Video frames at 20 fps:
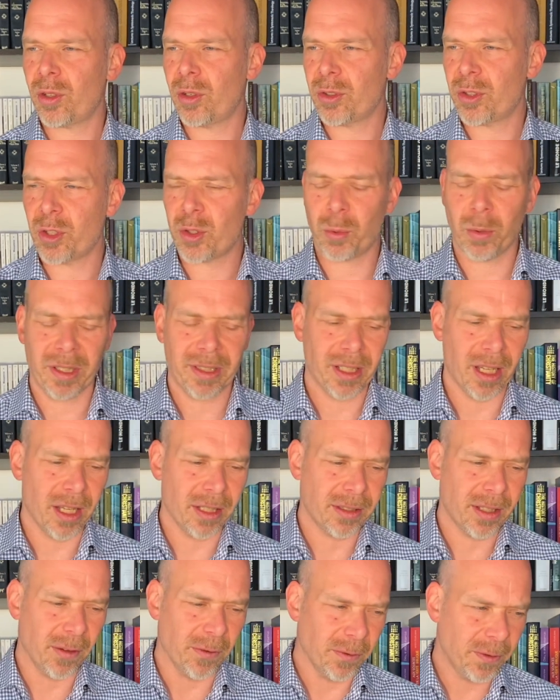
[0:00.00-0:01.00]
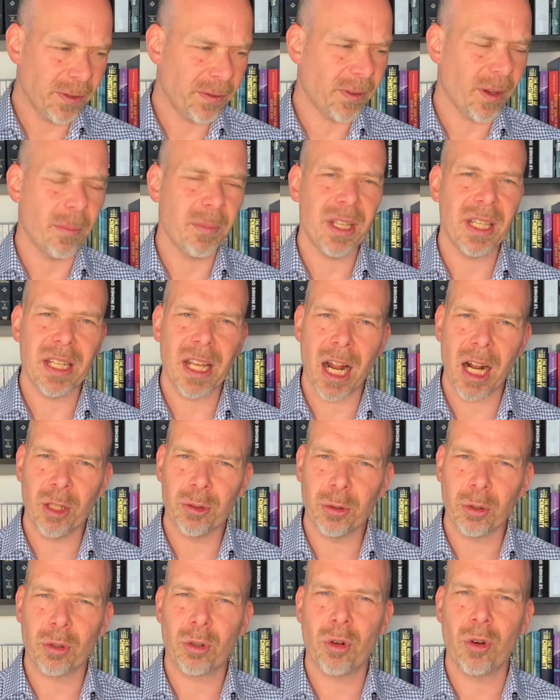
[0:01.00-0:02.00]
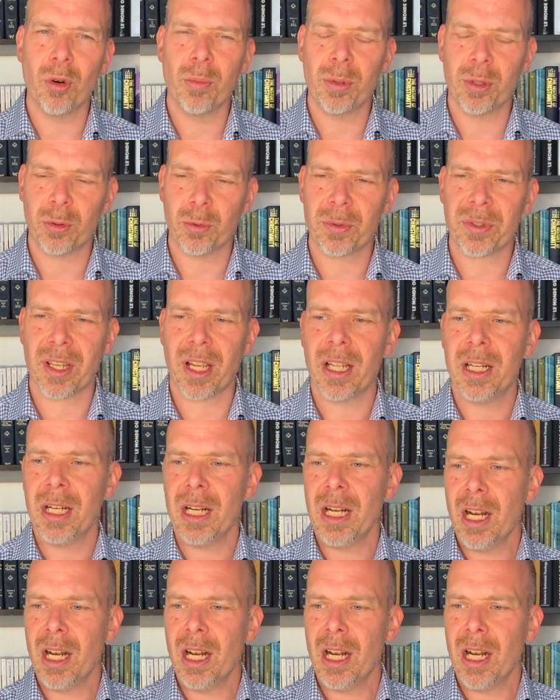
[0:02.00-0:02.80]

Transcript: que ce soit ta, vie familiale, de couple et tout ça,